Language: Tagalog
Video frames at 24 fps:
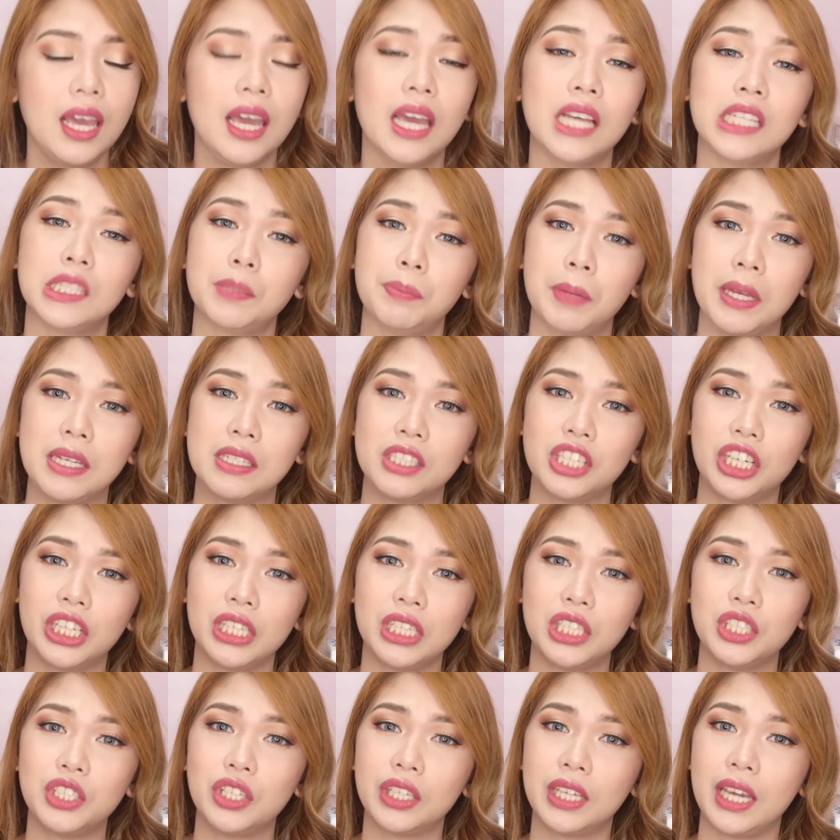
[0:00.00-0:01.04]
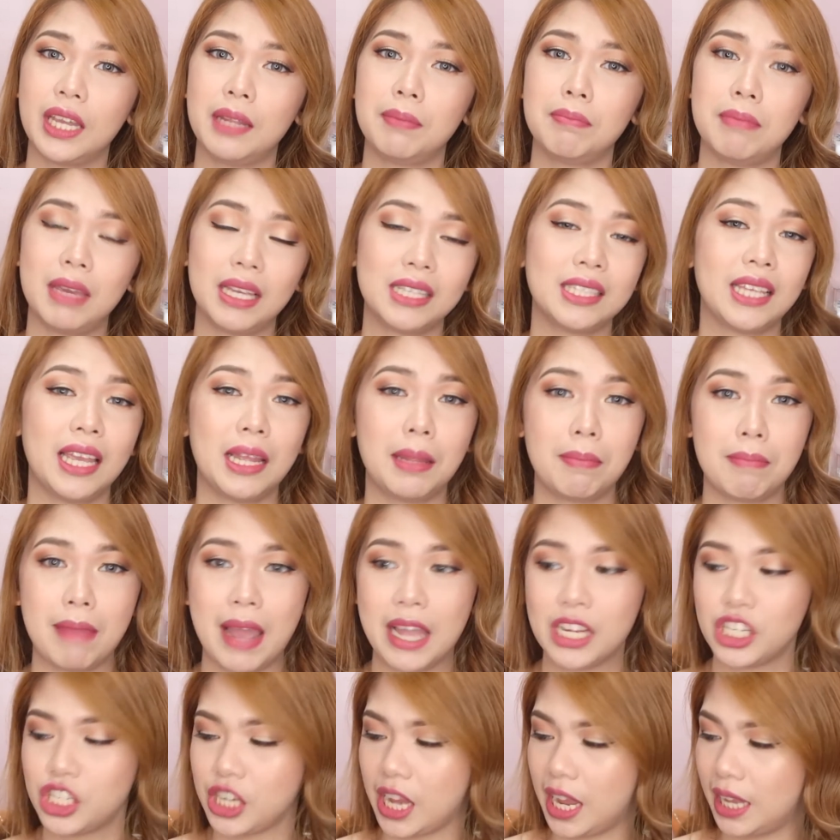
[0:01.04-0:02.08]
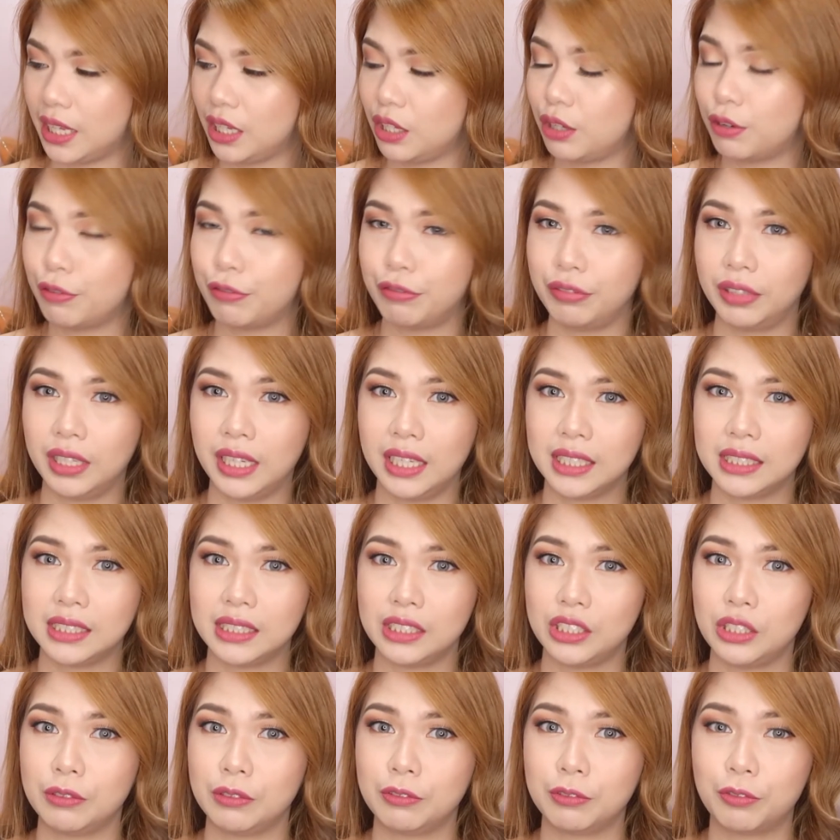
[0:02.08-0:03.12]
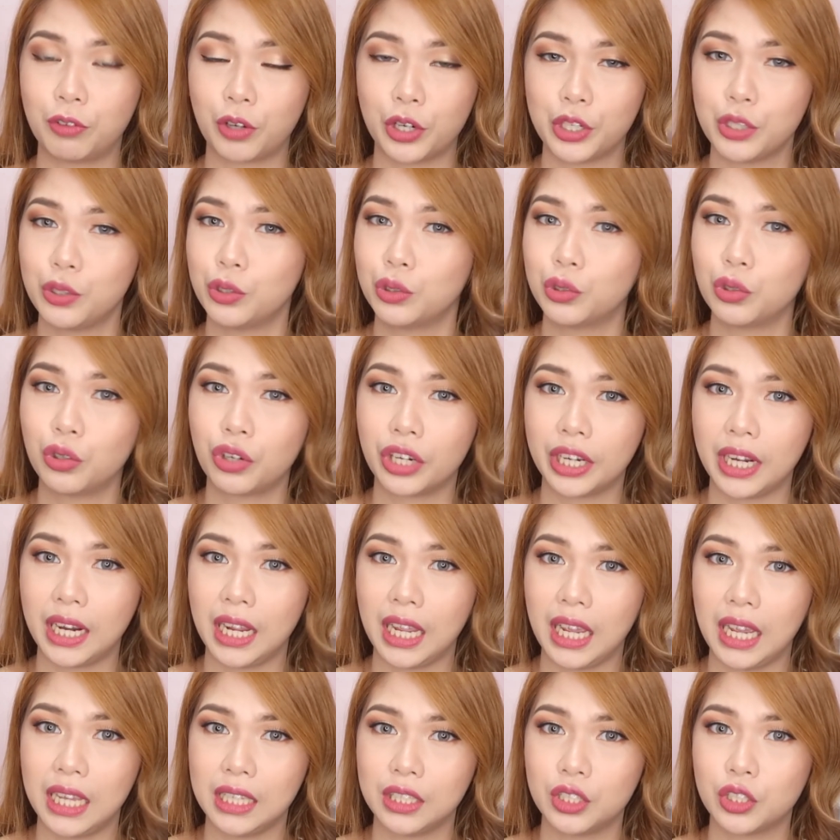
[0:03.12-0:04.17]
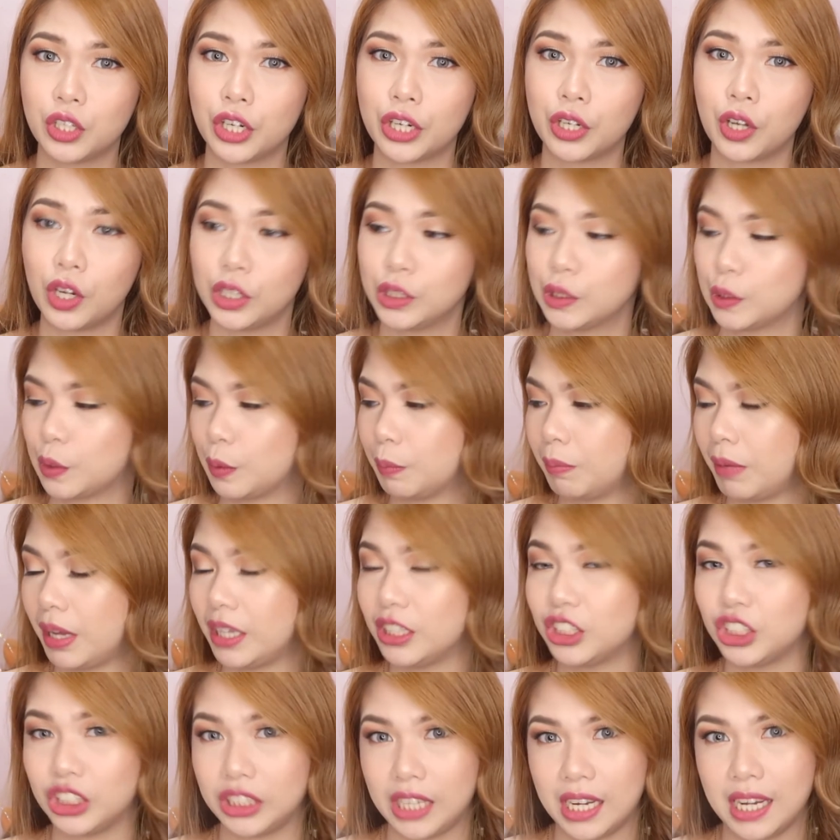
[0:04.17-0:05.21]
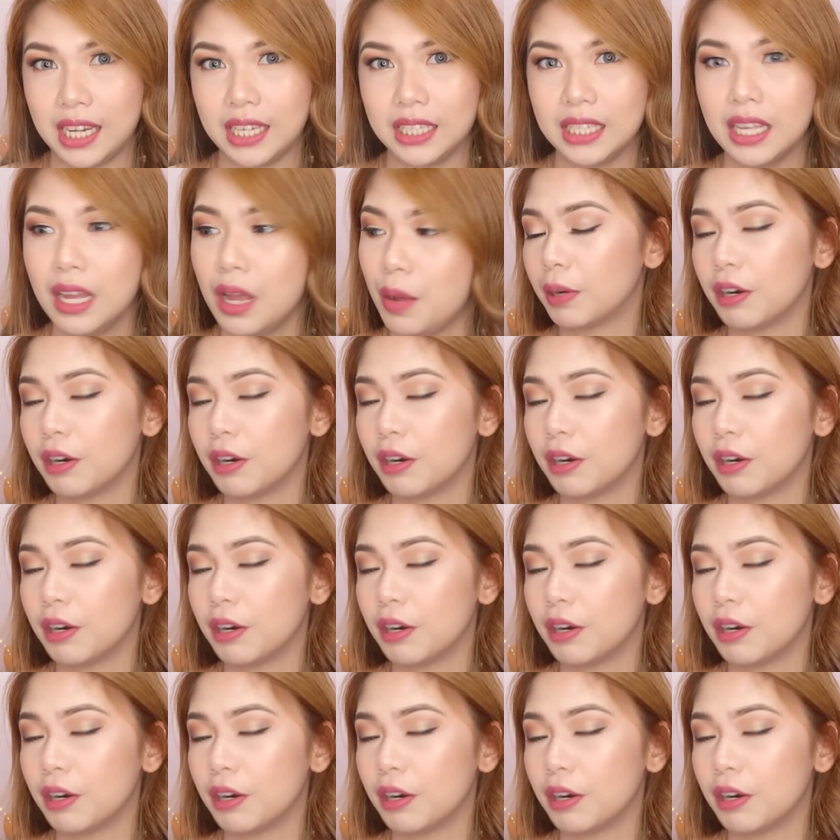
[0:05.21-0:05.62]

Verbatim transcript: Especially, you can mix and match any of this for you to create your customized shade.